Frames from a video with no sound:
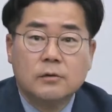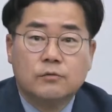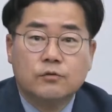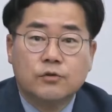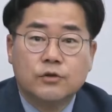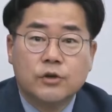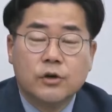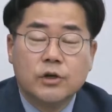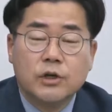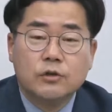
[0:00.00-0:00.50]

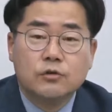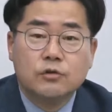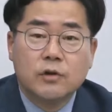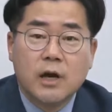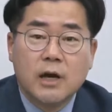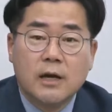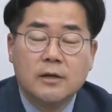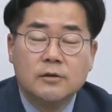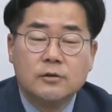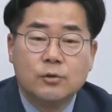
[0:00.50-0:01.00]
국격이
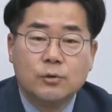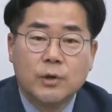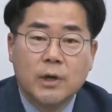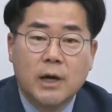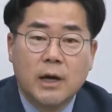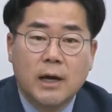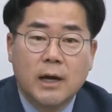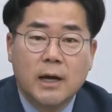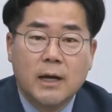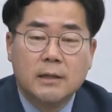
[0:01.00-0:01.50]
추락하는
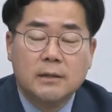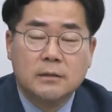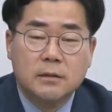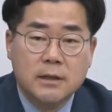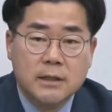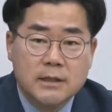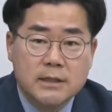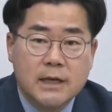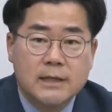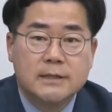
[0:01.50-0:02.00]
소리가
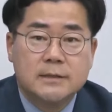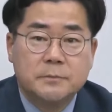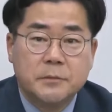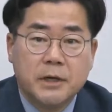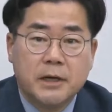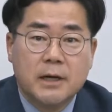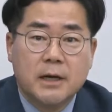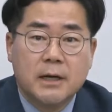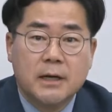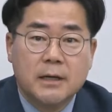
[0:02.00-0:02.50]
들리지
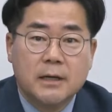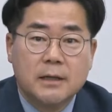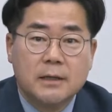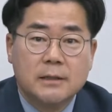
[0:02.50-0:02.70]
않습니까?